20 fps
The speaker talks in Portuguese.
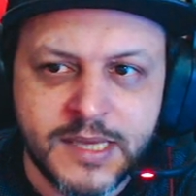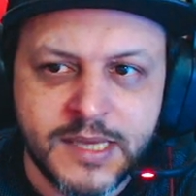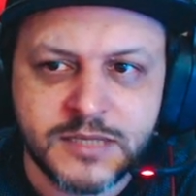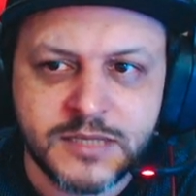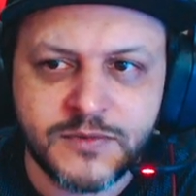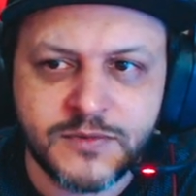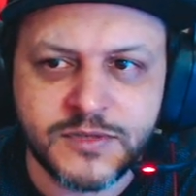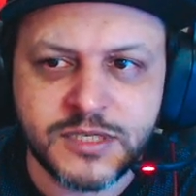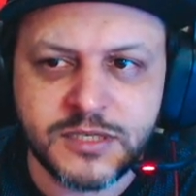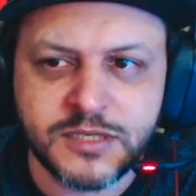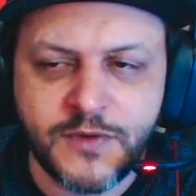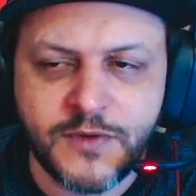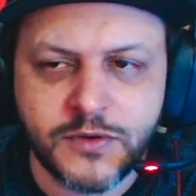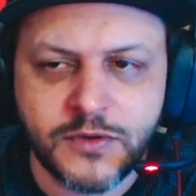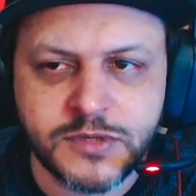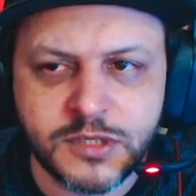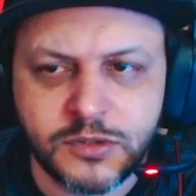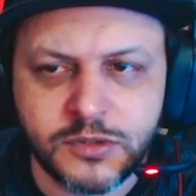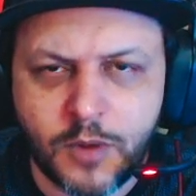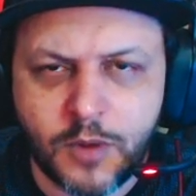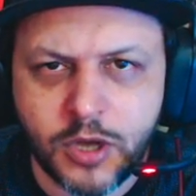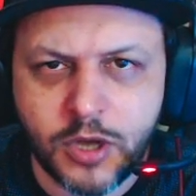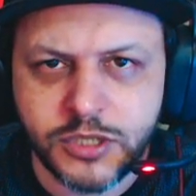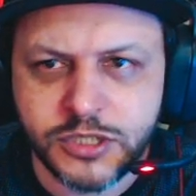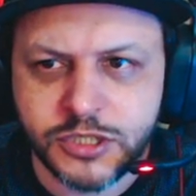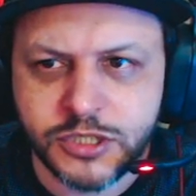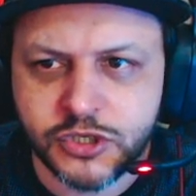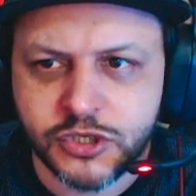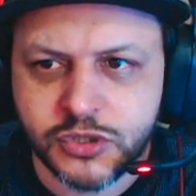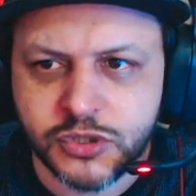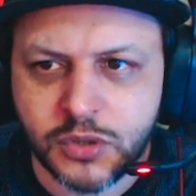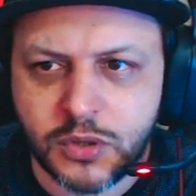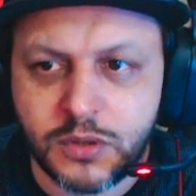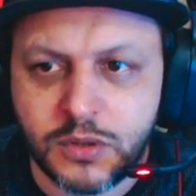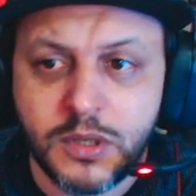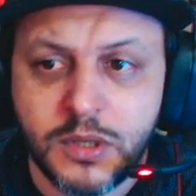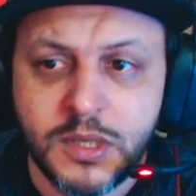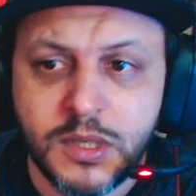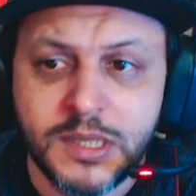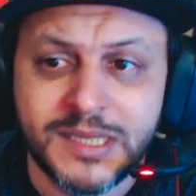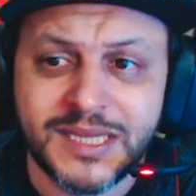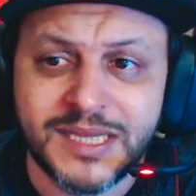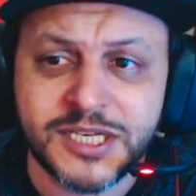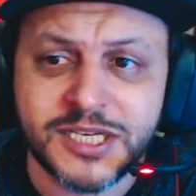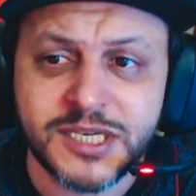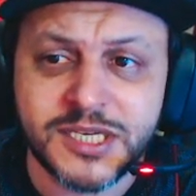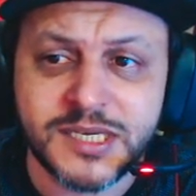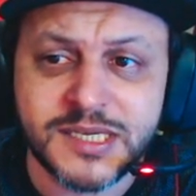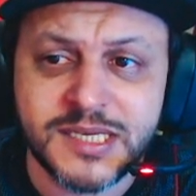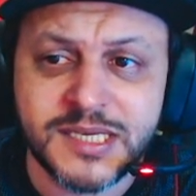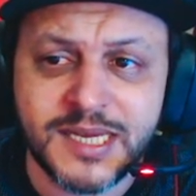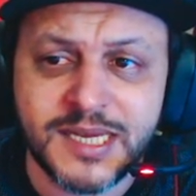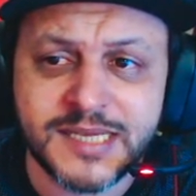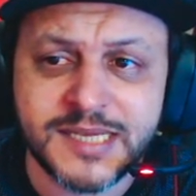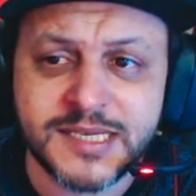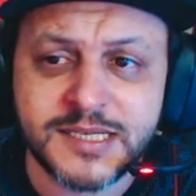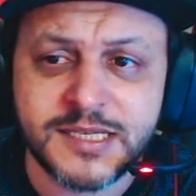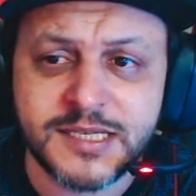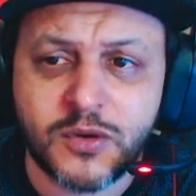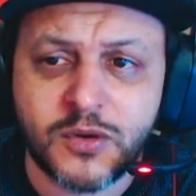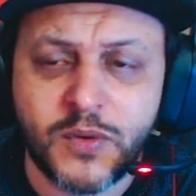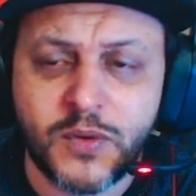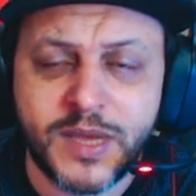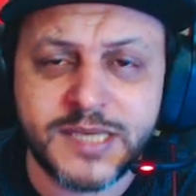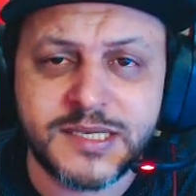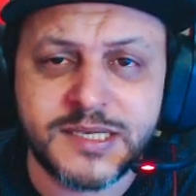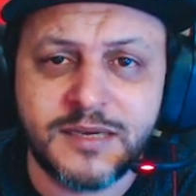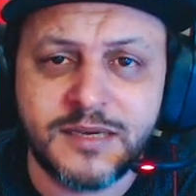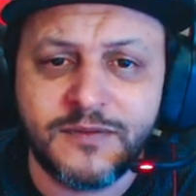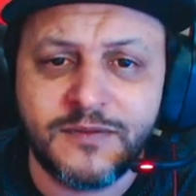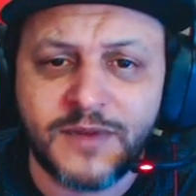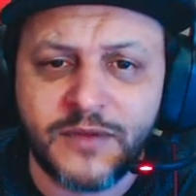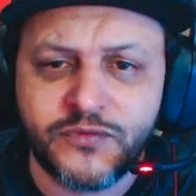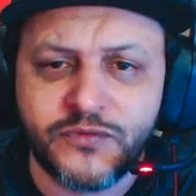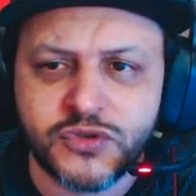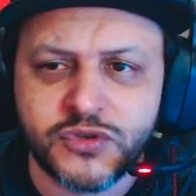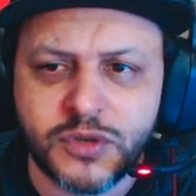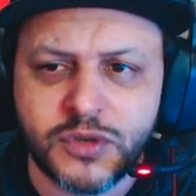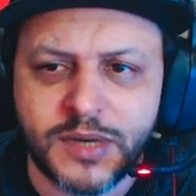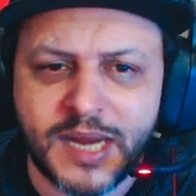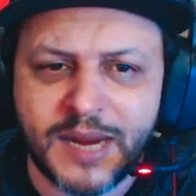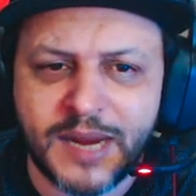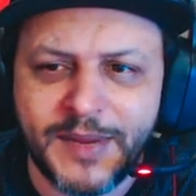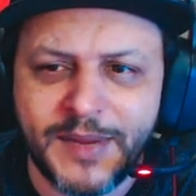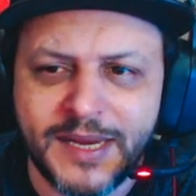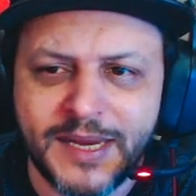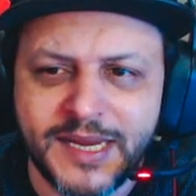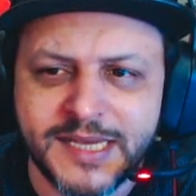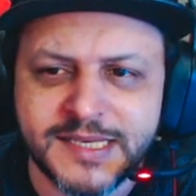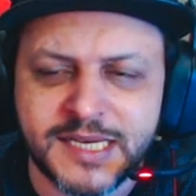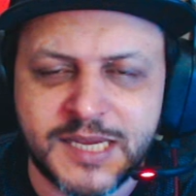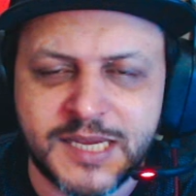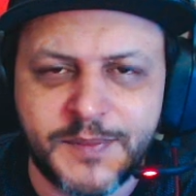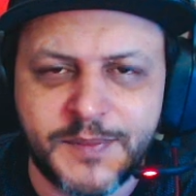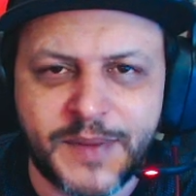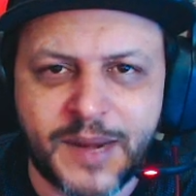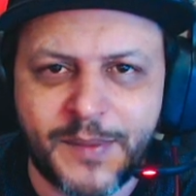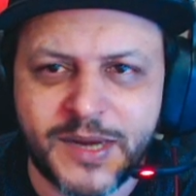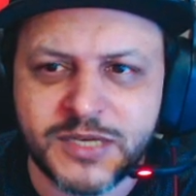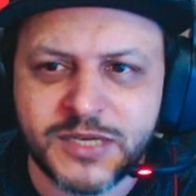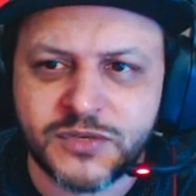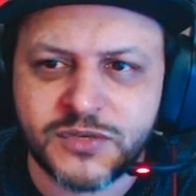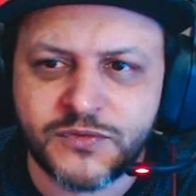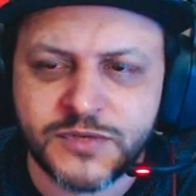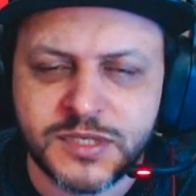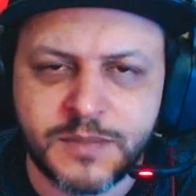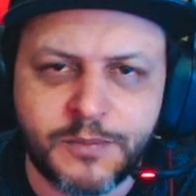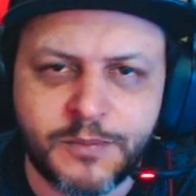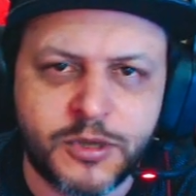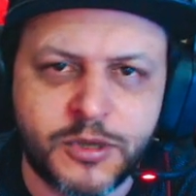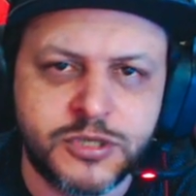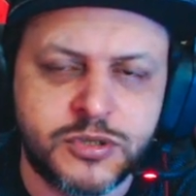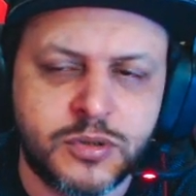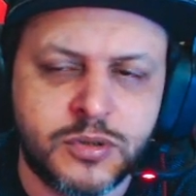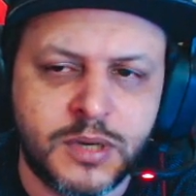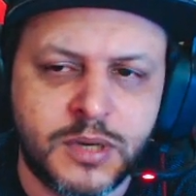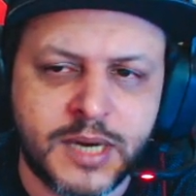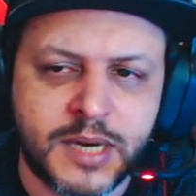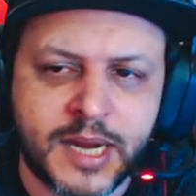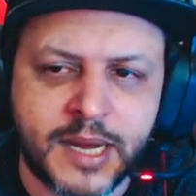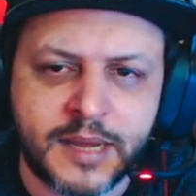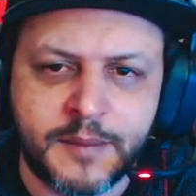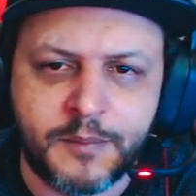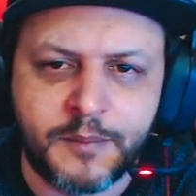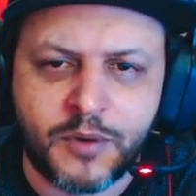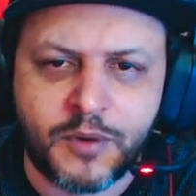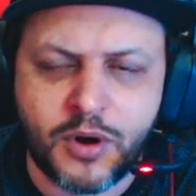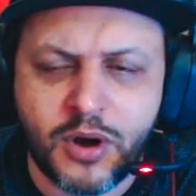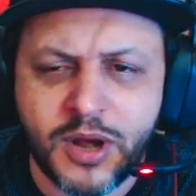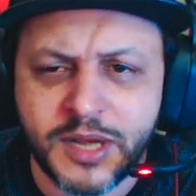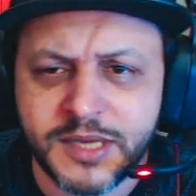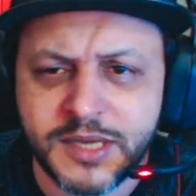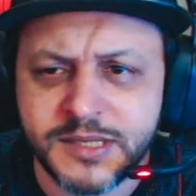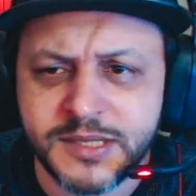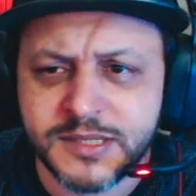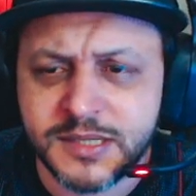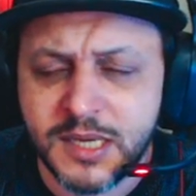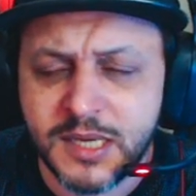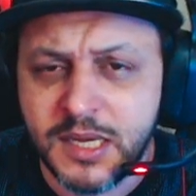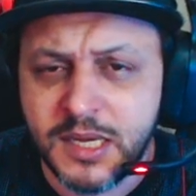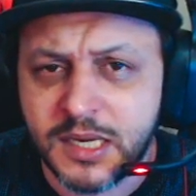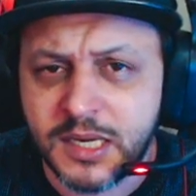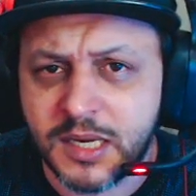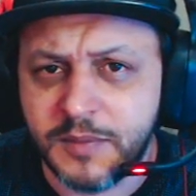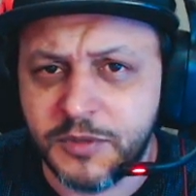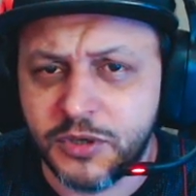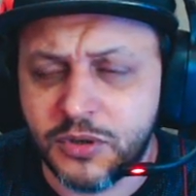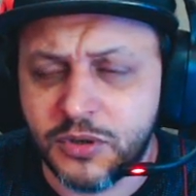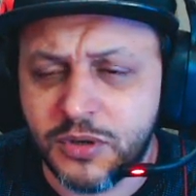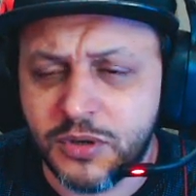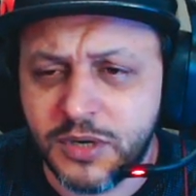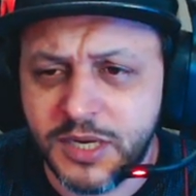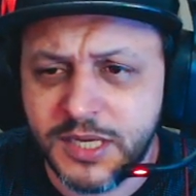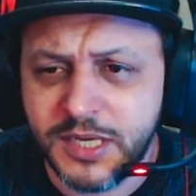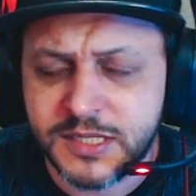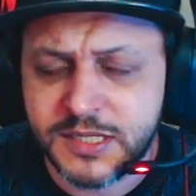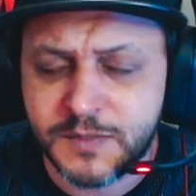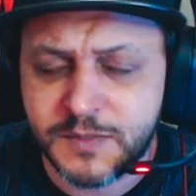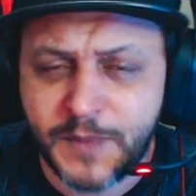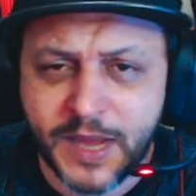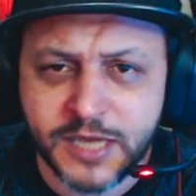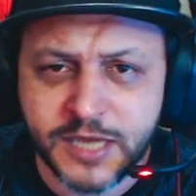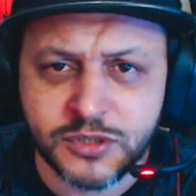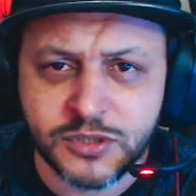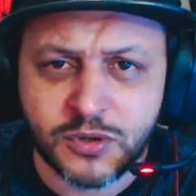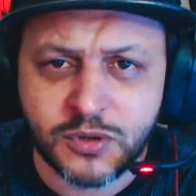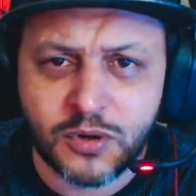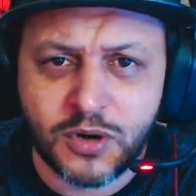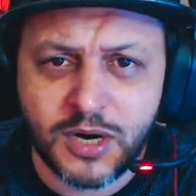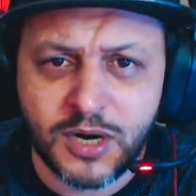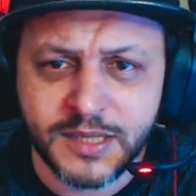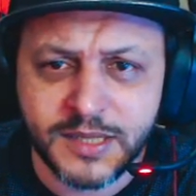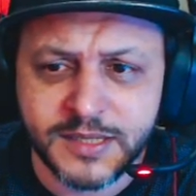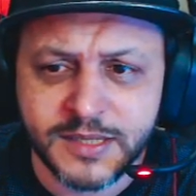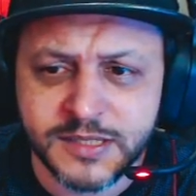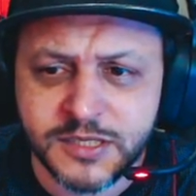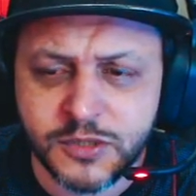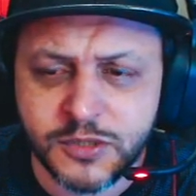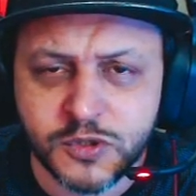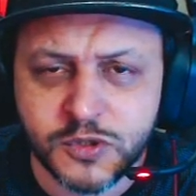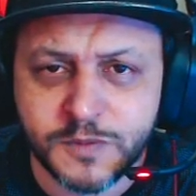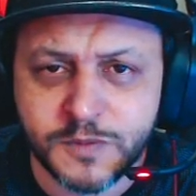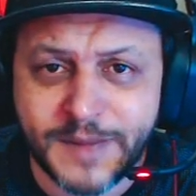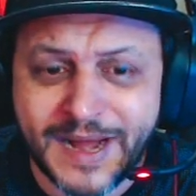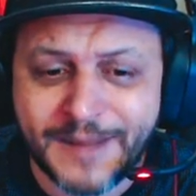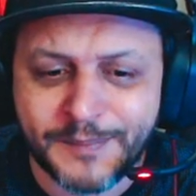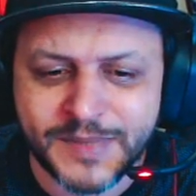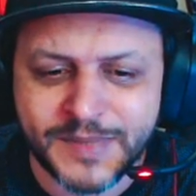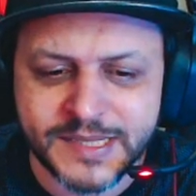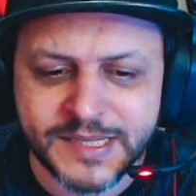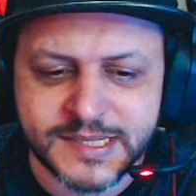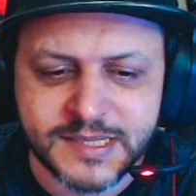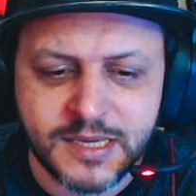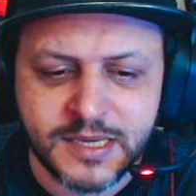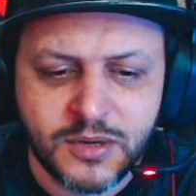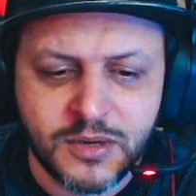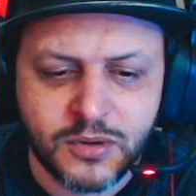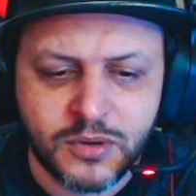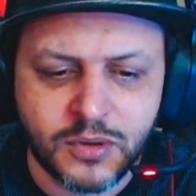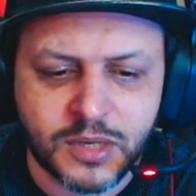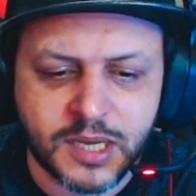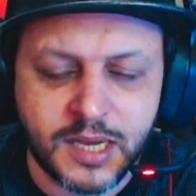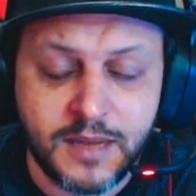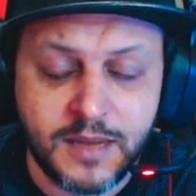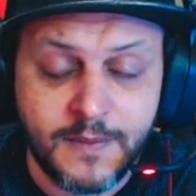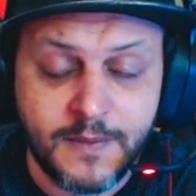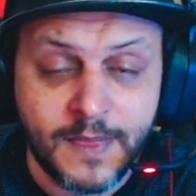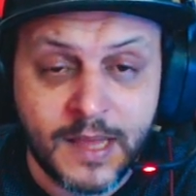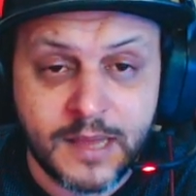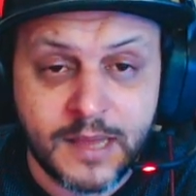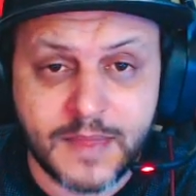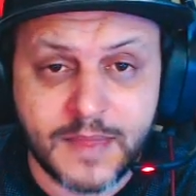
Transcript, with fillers: Se você estiver usando mod de som, deixa assim nessa sequência que vai funcionar, beleza. Aqui para baixo você pode colocar reboques, caminhões, pack de rodas e os mapas, ok?